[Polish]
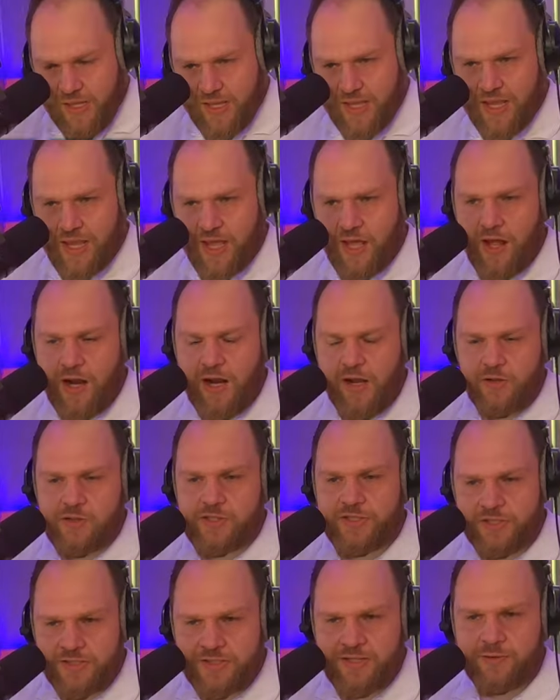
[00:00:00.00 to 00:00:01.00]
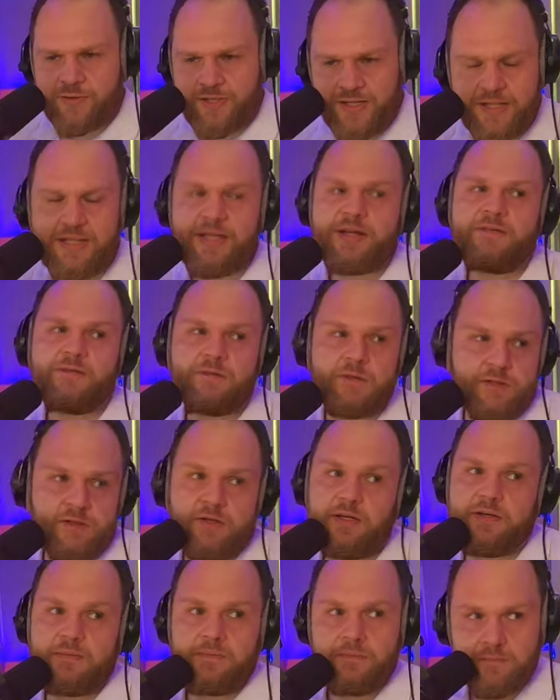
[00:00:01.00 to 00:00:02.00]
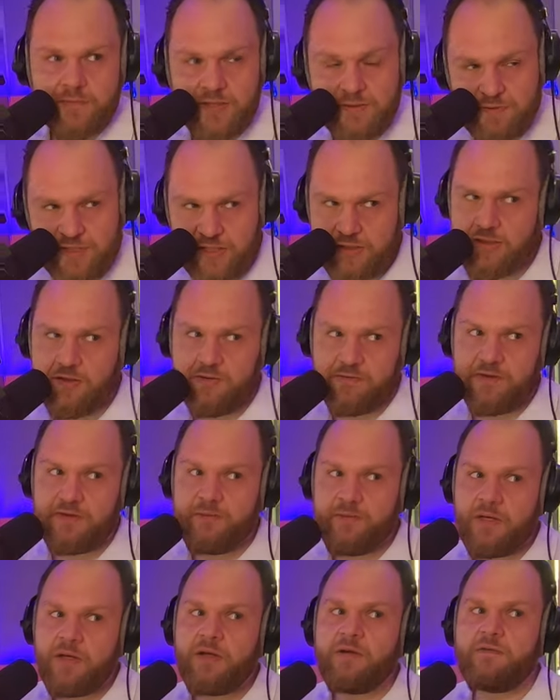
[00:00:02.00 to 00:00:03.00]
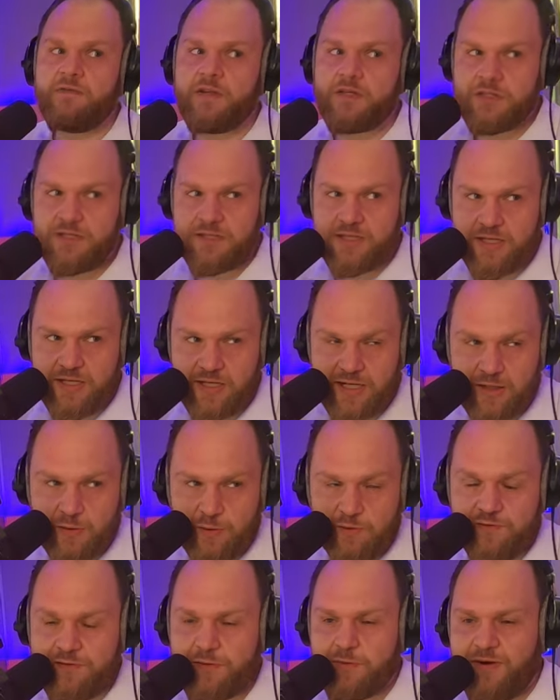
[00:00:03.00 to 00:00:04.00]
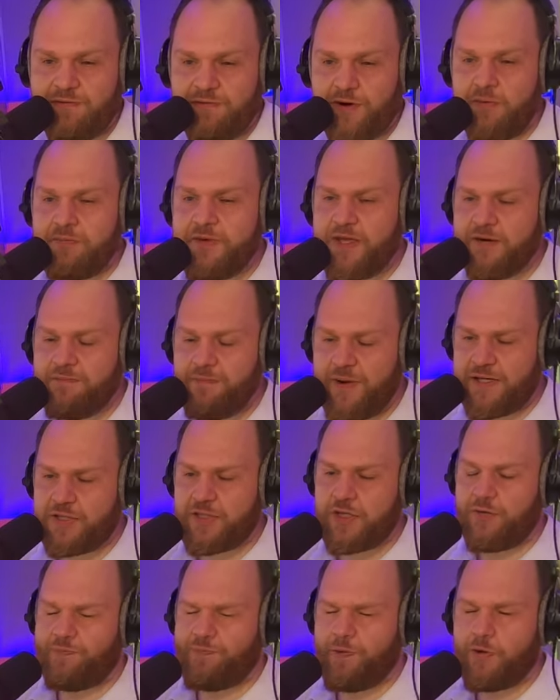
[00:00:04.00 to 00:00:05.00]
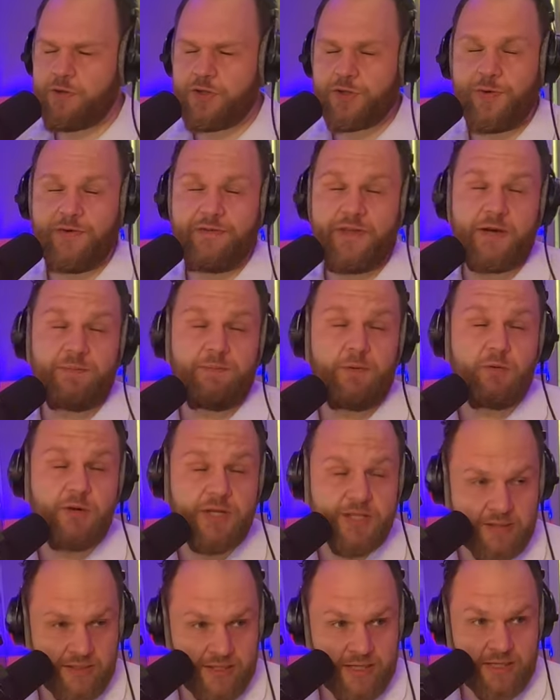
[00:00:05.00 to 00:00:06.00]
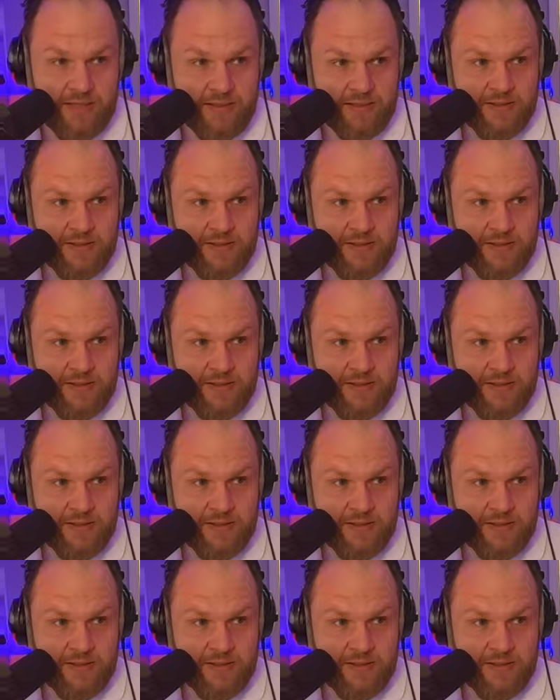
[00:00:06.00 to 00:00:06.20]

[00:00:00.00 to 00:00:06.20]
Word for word: Nie, ale on został trenerem wczoraj. Tymczasowym. Wieczystej Kraków. Sławomir Peszko, pół człowiek, pół litra.